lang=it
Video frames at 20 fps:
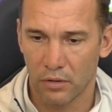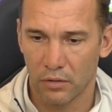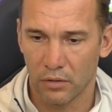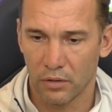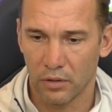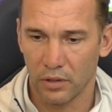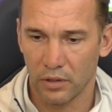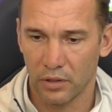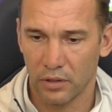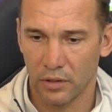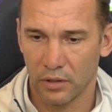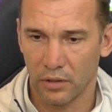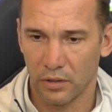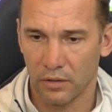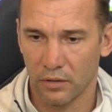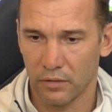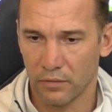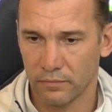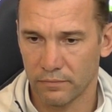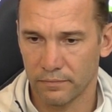
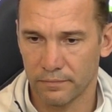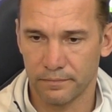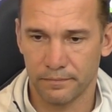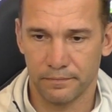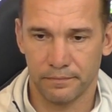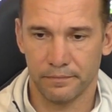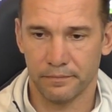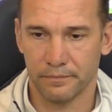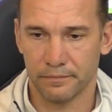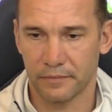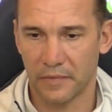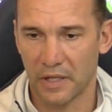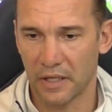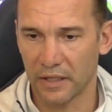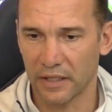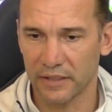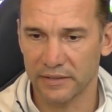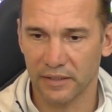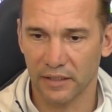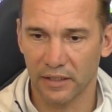Eh,
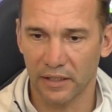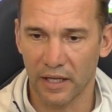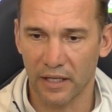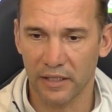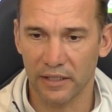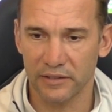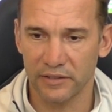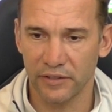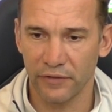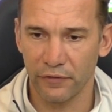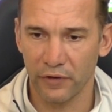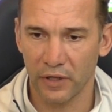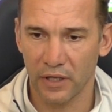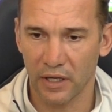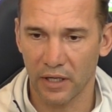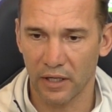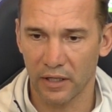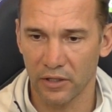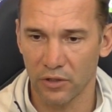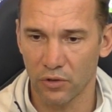la, la
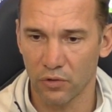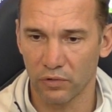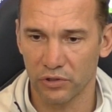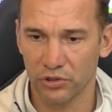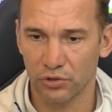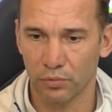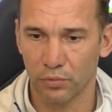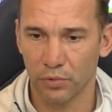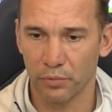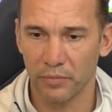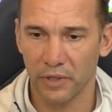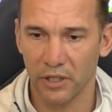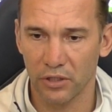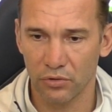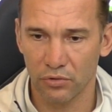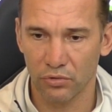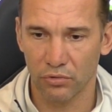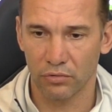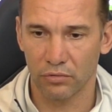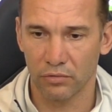classifica in questo
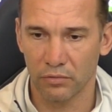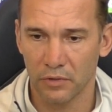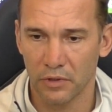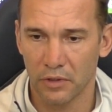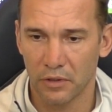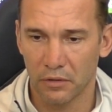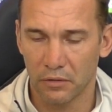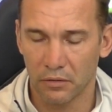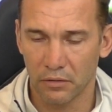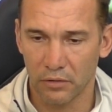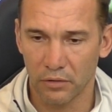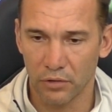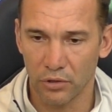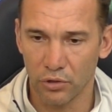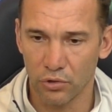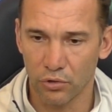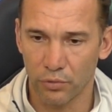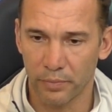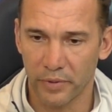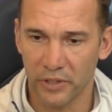momento eh,
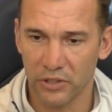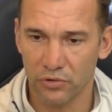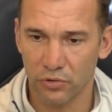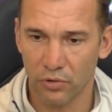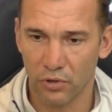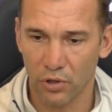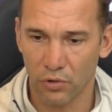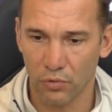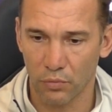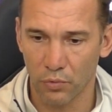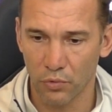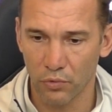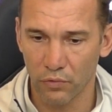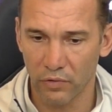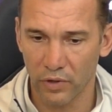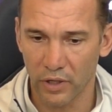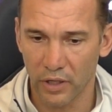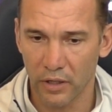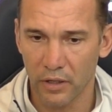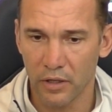io penso che
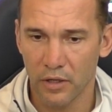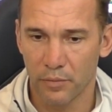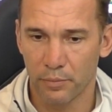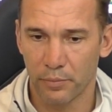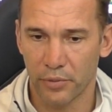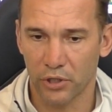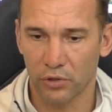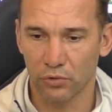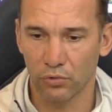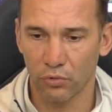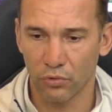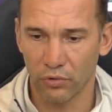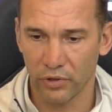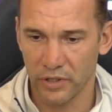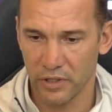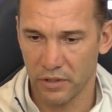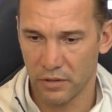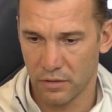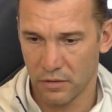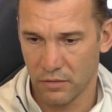comunque per
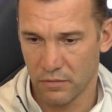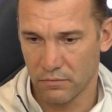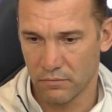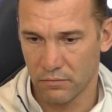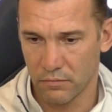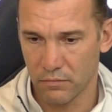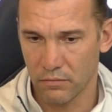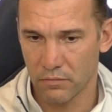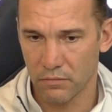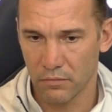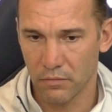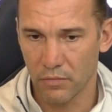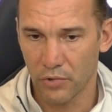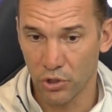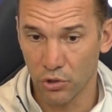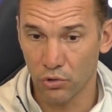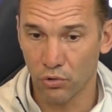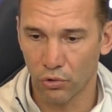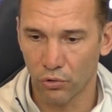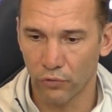noi, mh, mm,
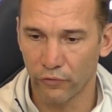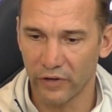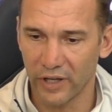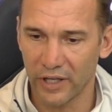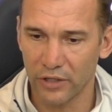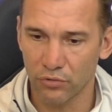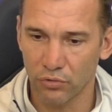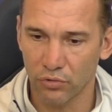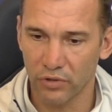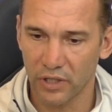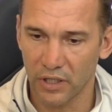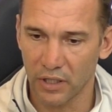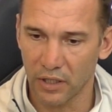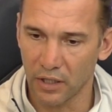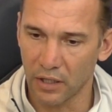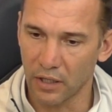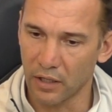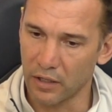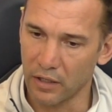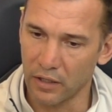io lo vedo
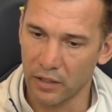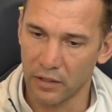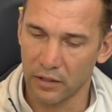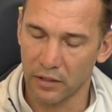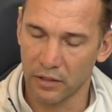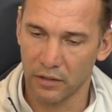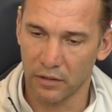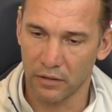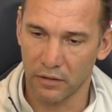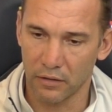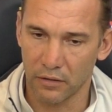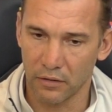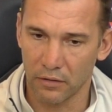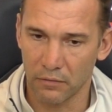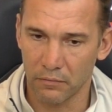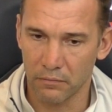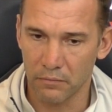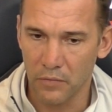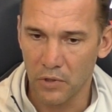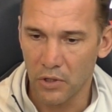che
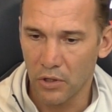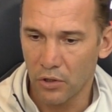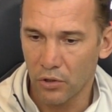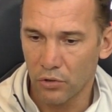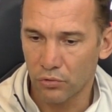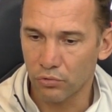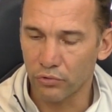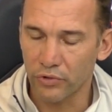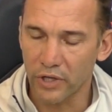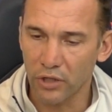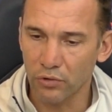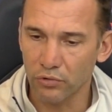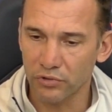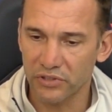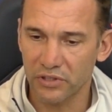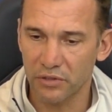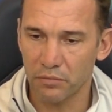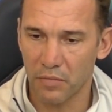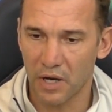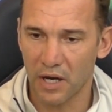eh, non è
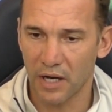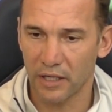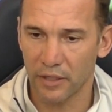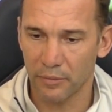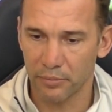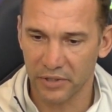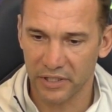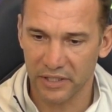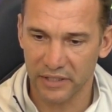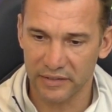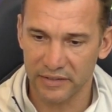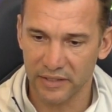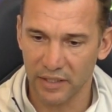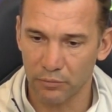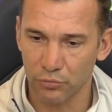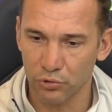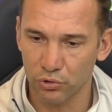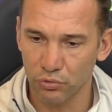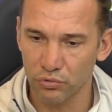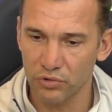così male perché
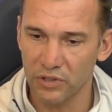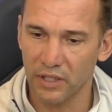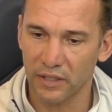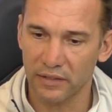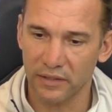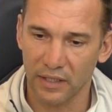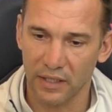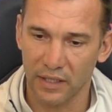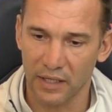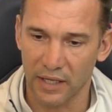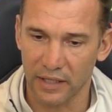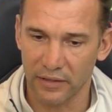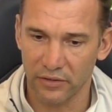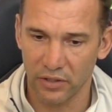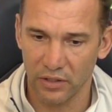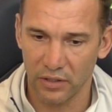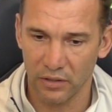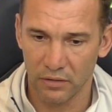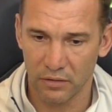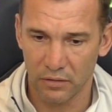siamo tutti
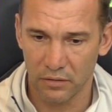attaccati